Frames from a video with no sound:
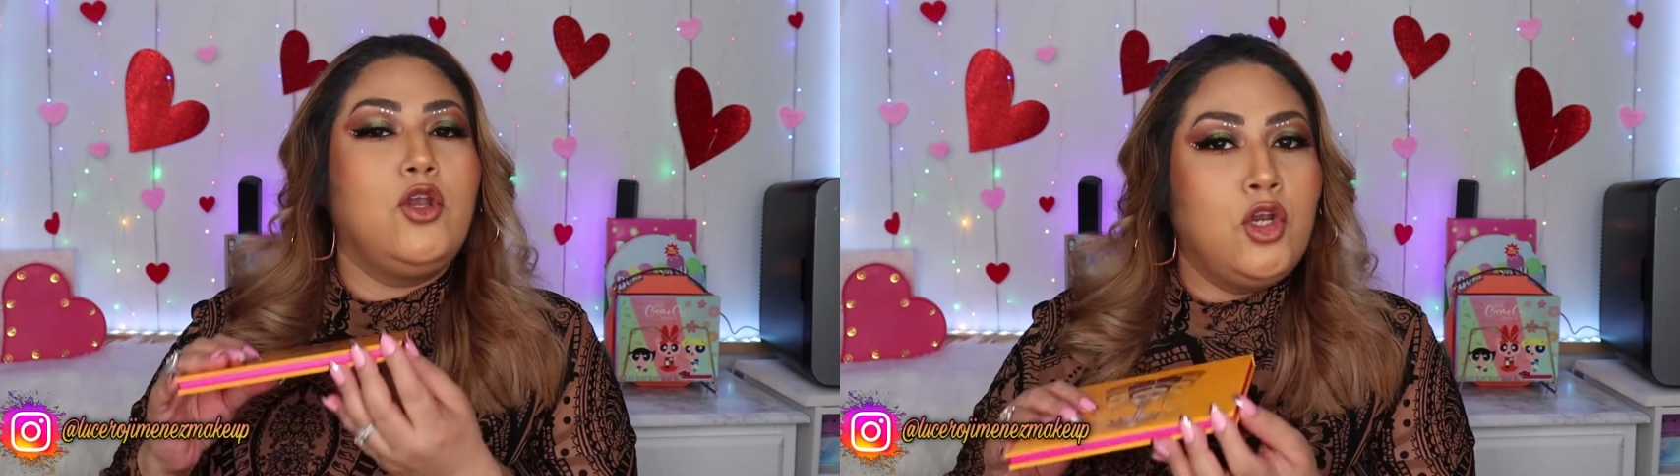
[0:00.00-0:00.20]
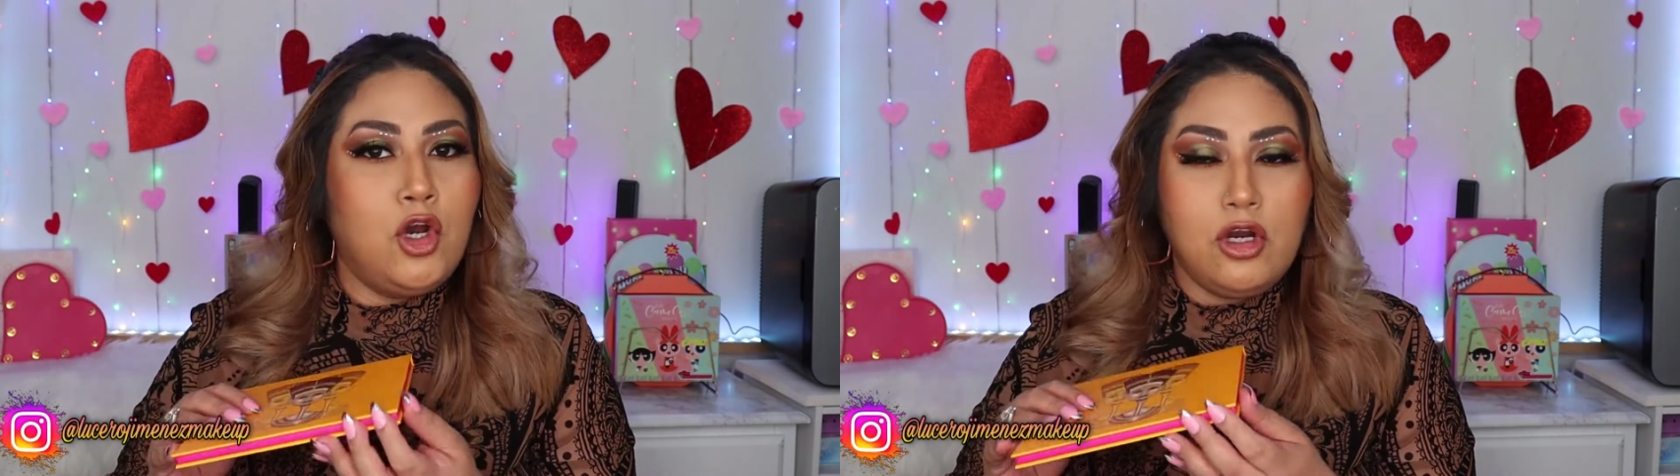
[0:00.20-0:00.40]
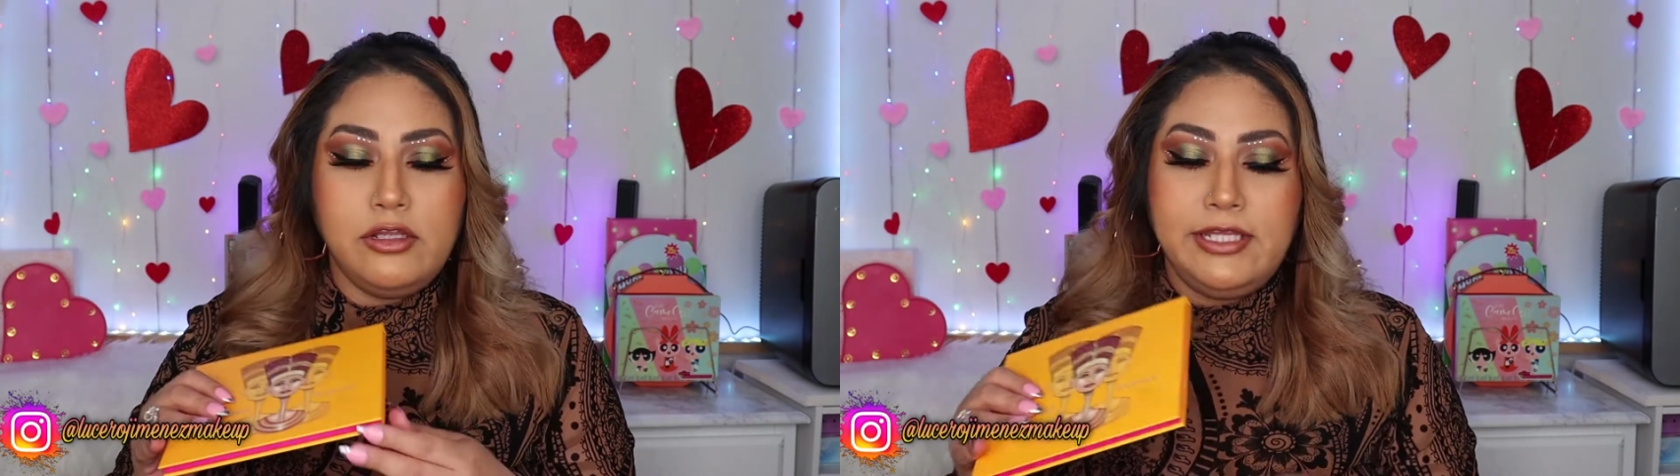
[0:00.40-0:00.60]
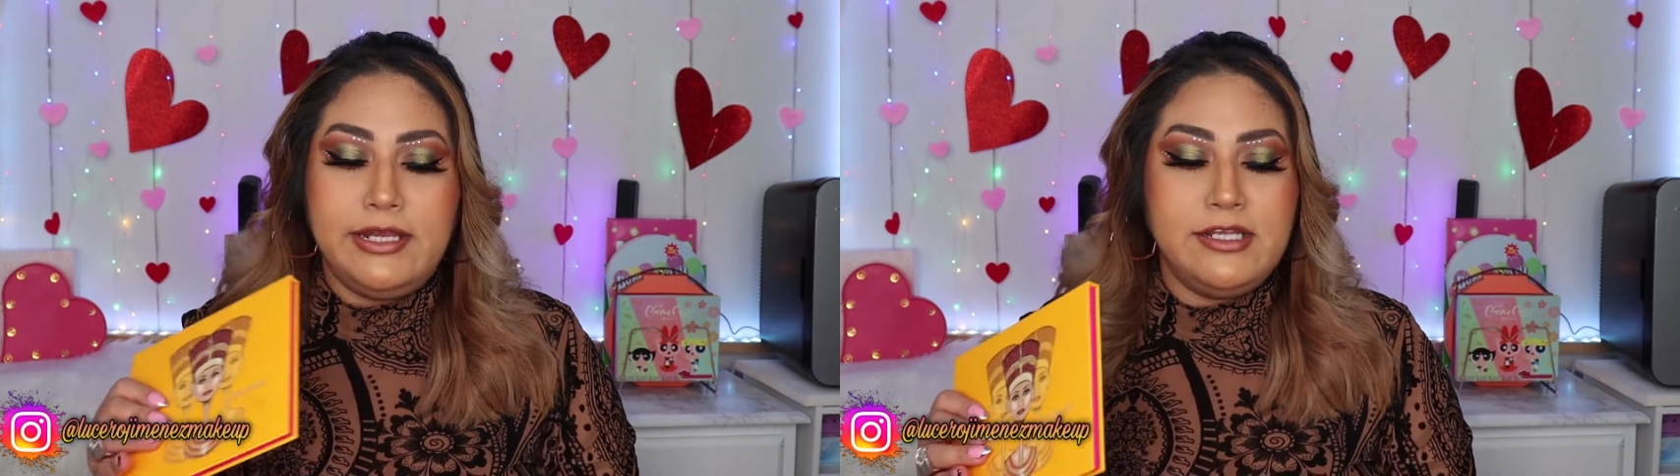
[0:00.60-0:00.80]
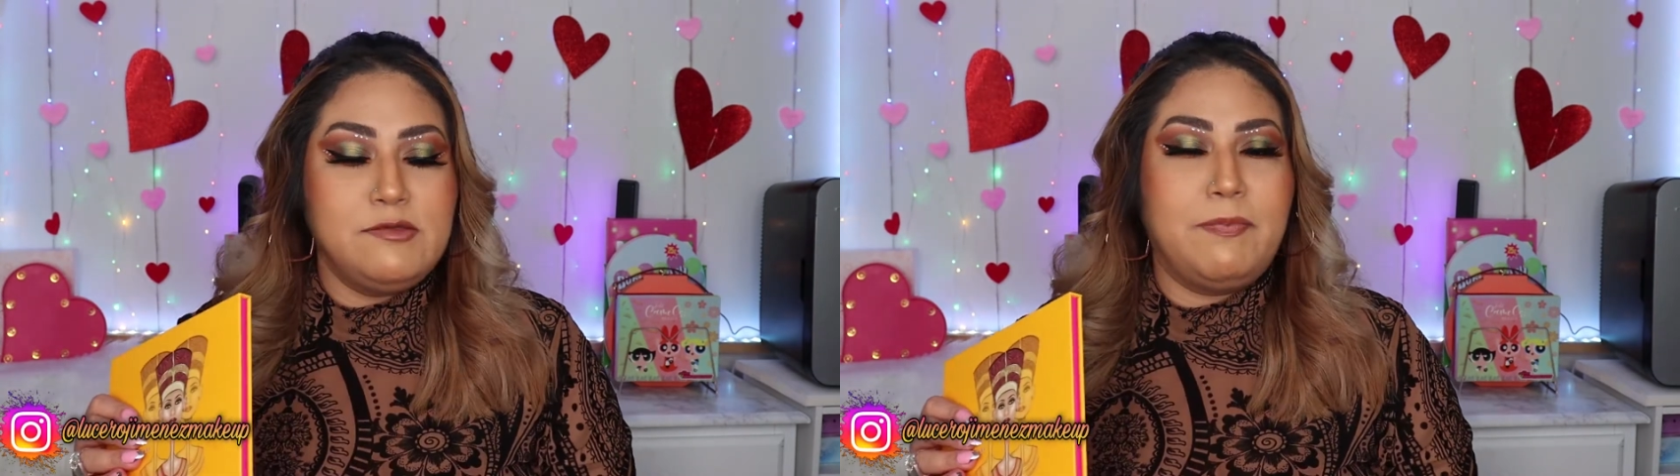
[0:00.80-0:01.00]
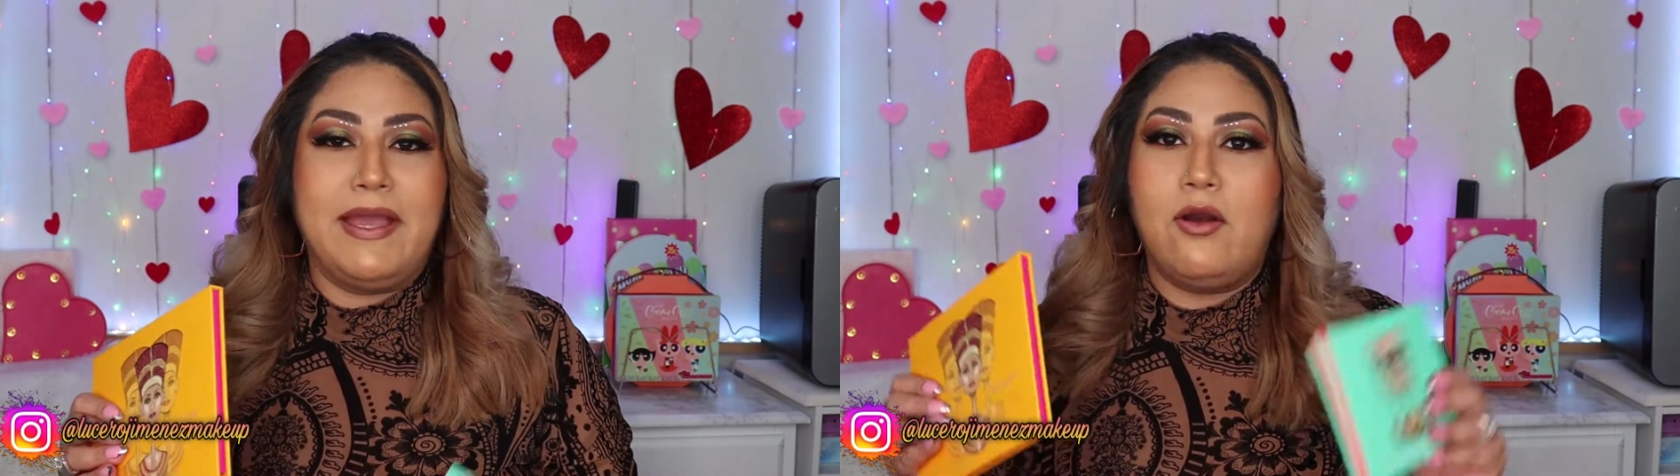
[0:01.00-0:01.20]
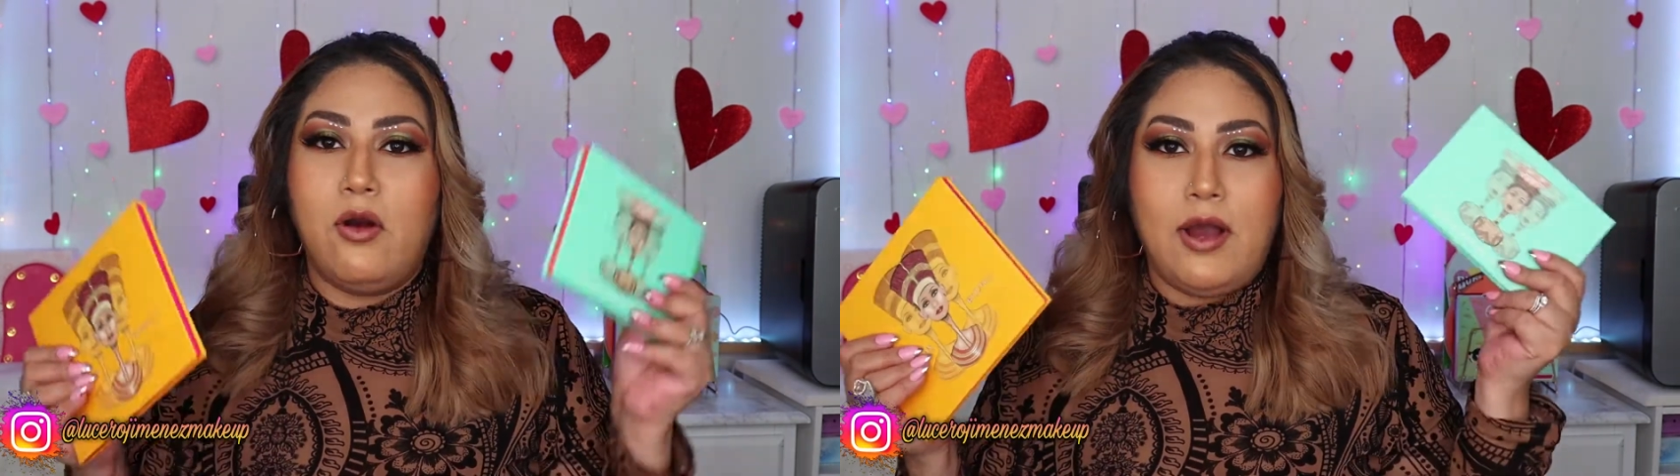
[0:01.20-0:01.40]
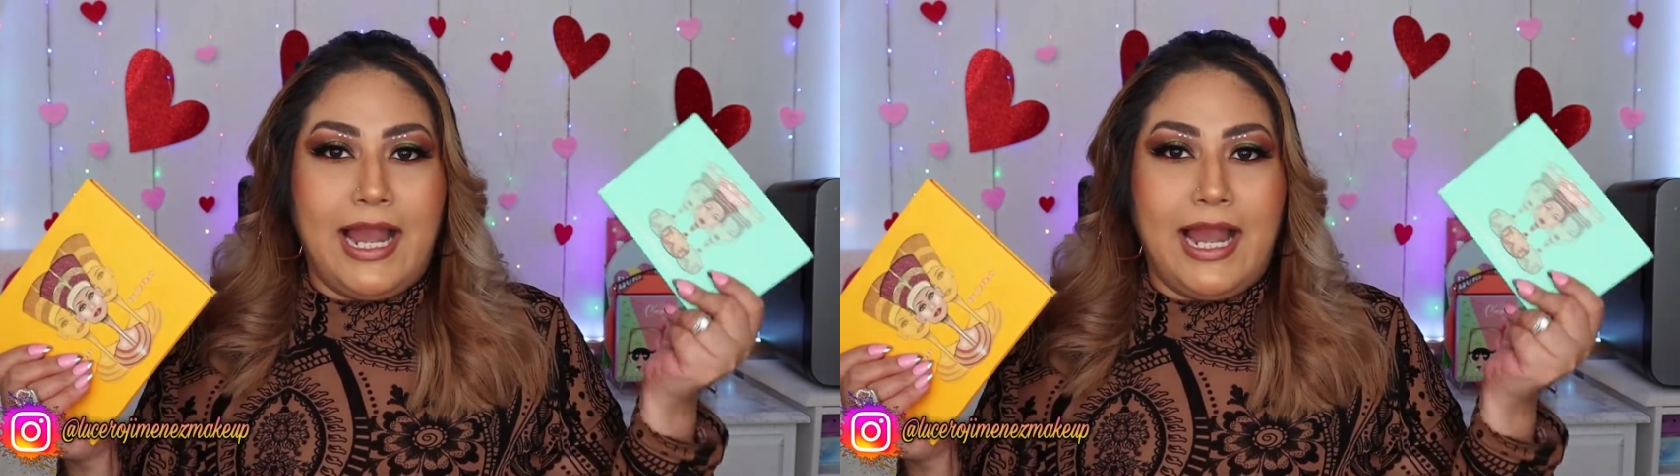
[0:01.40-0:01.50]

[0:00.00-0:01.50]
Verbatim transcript: no contiene espejo